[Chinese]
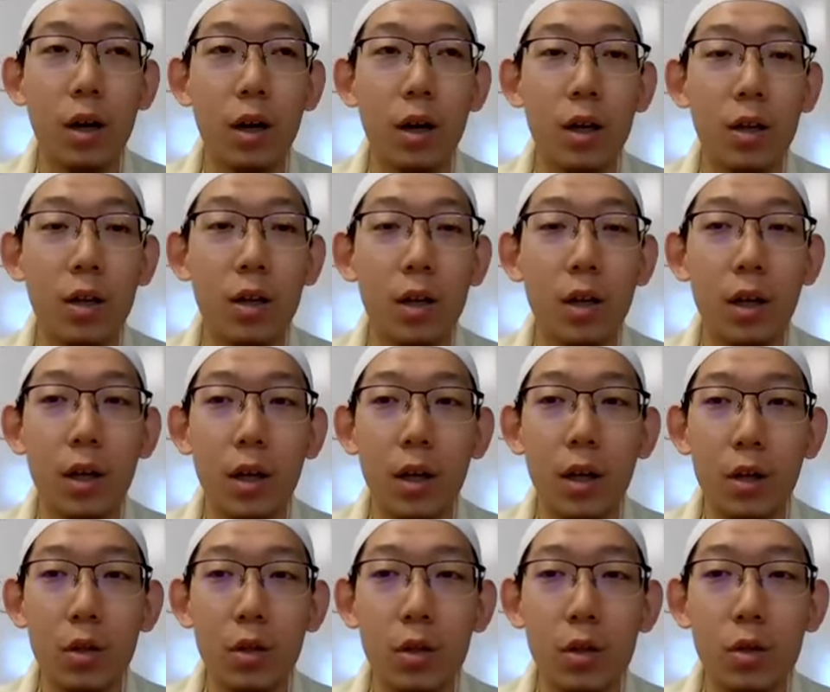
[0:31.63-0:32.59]
而
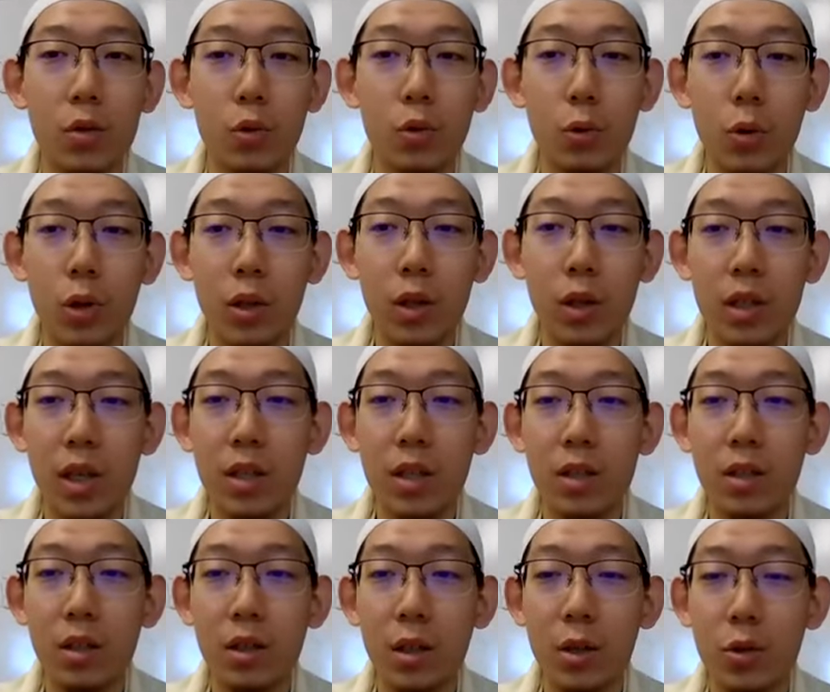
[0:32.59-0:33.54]
诸多的
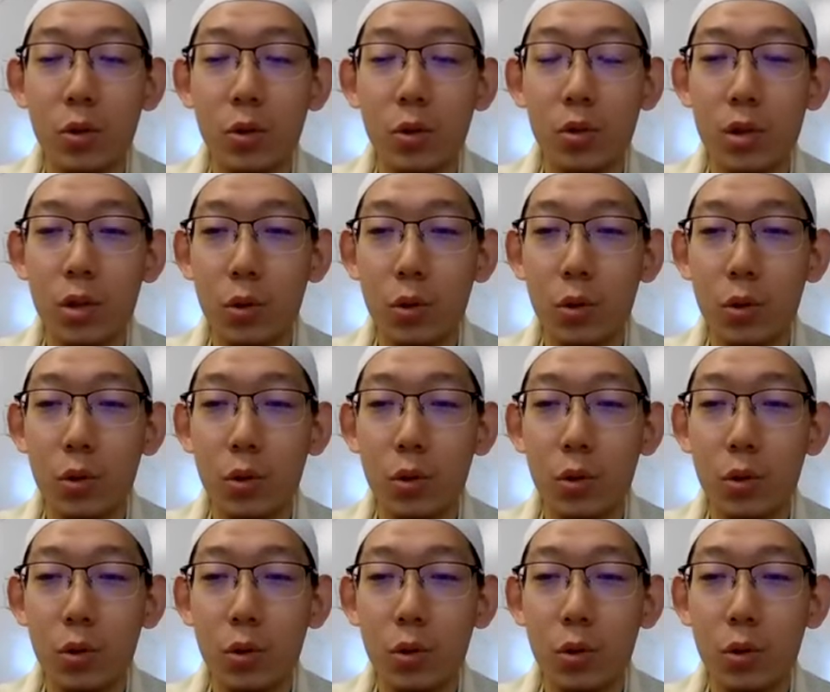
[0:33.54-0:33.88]
善行当中，